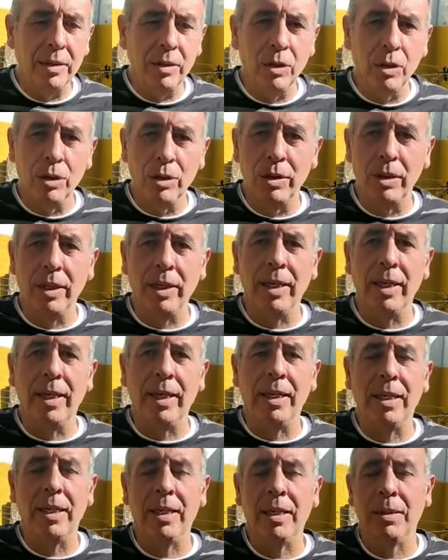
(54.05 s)

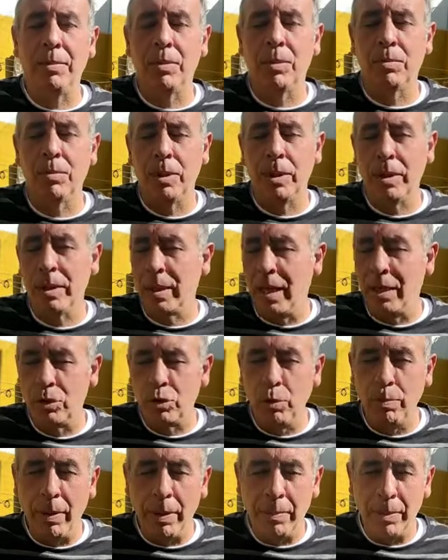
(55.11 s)
donde están
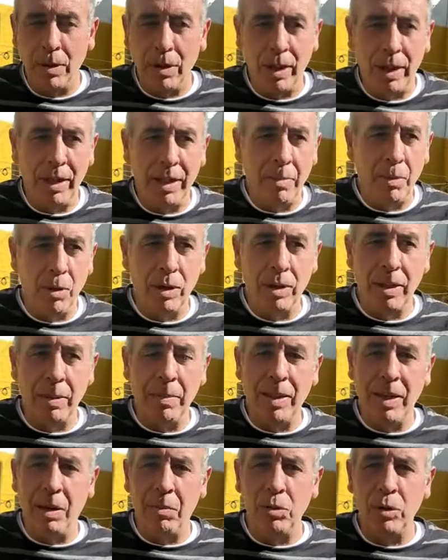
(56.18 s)
súper protegidas por el
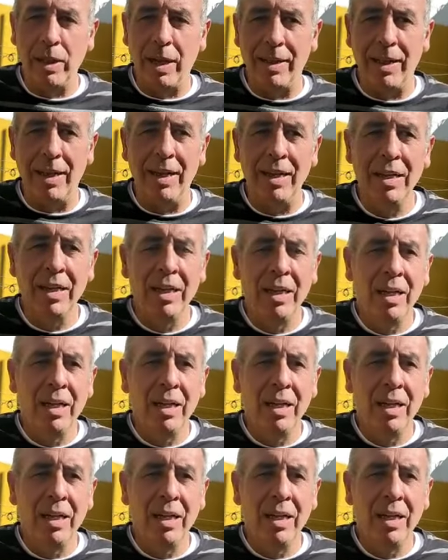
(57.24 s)
tema de la butarda.